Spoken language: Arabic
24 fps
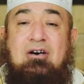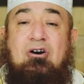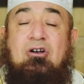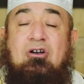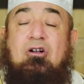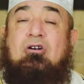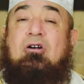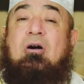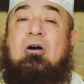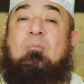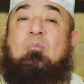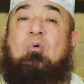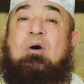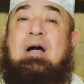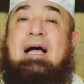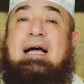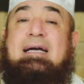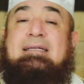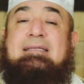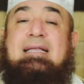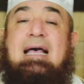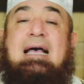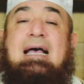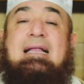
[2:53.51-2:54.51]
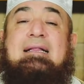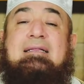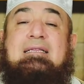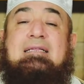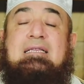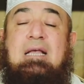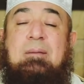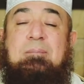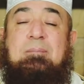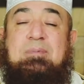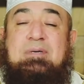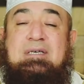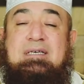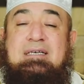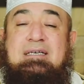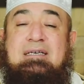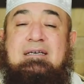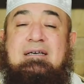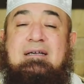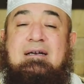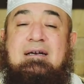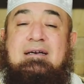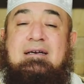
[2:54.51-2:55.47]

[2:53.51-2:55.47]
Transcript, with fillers: رقم واحد التبكير